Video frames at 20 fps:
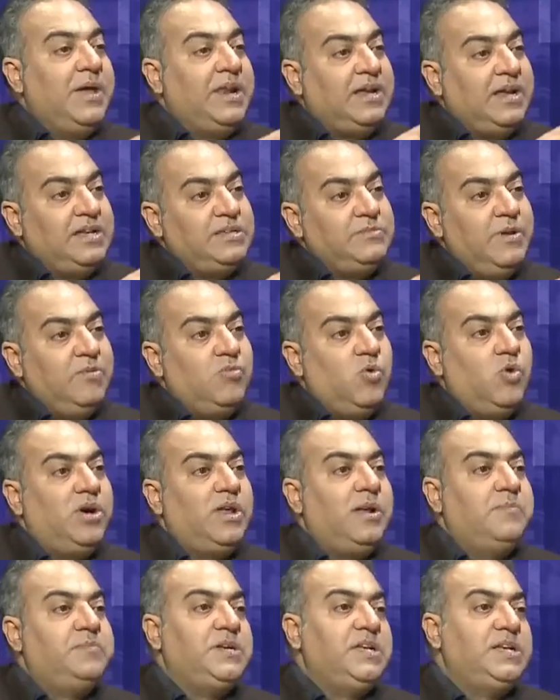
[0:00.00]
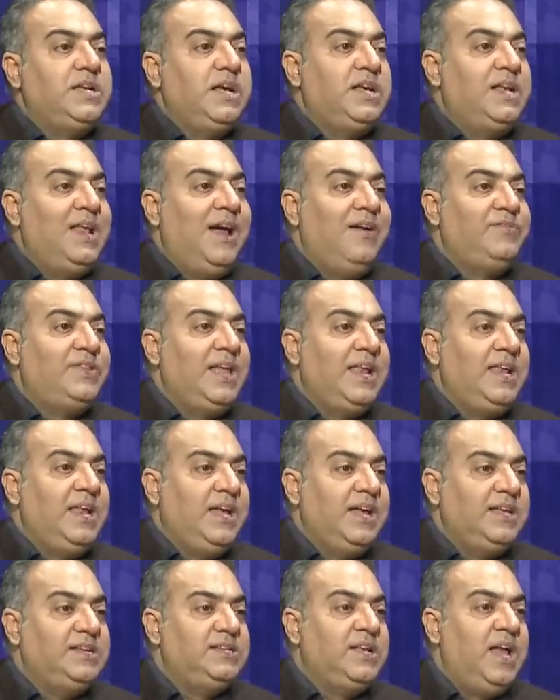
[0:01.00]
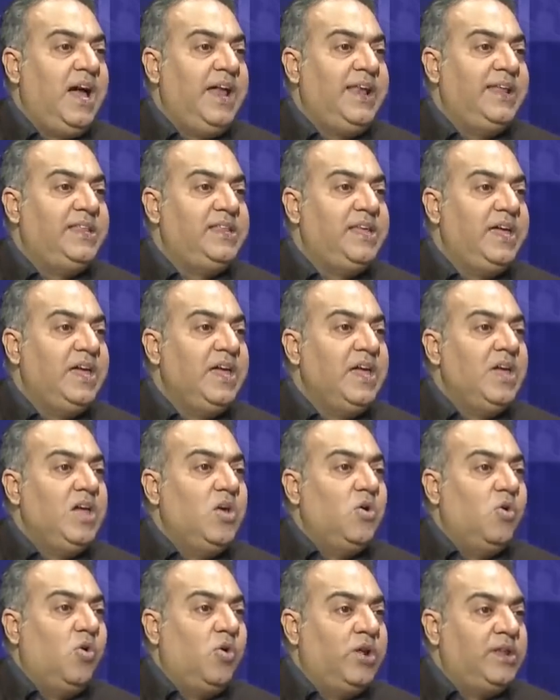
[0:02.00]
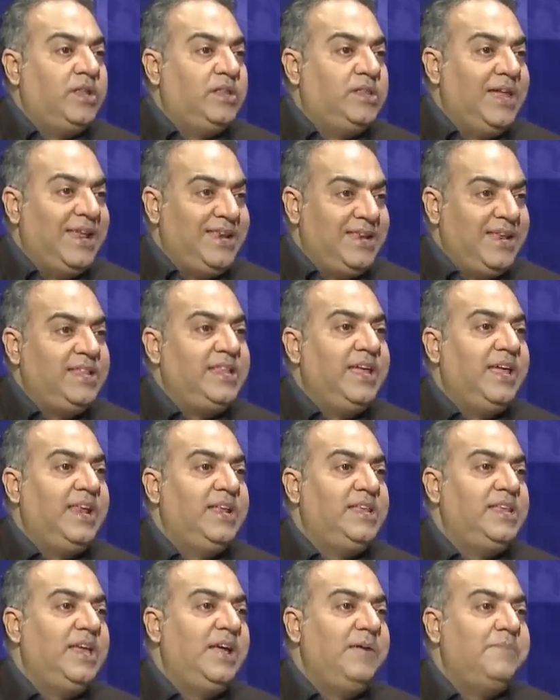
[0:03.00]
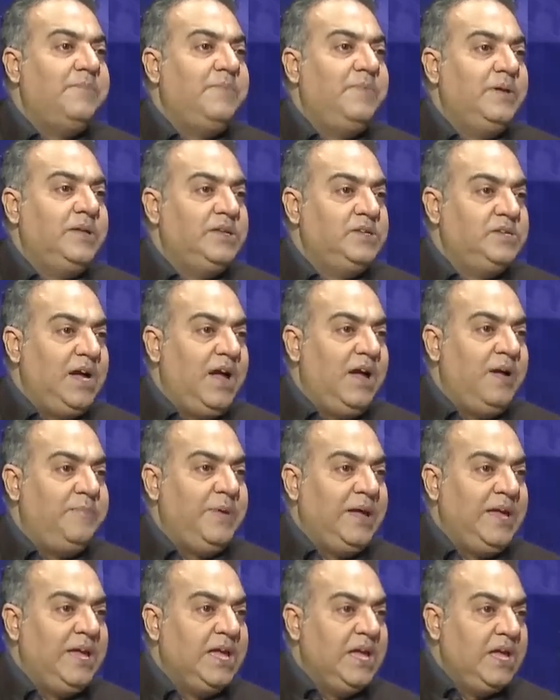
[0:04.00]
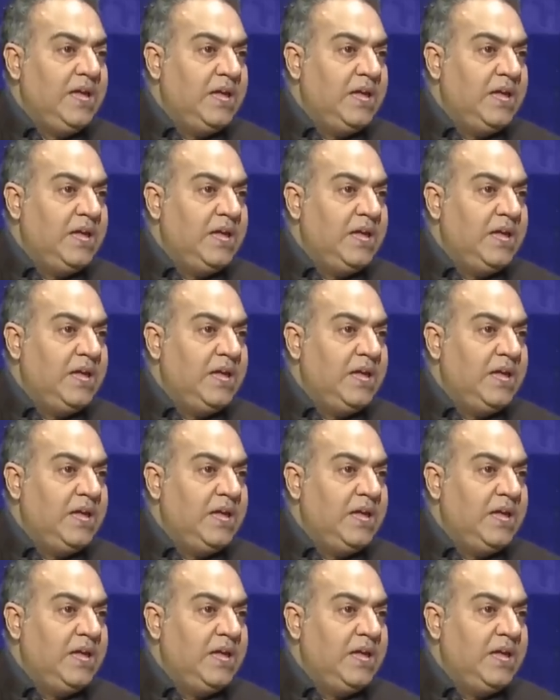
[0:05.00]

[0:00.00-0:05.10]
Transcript: मरकज़ में वो करप्शन के ख़िलाफ़ तरीक़ें चला रहे थे और धरने दे रहे थे कि जहाँ पे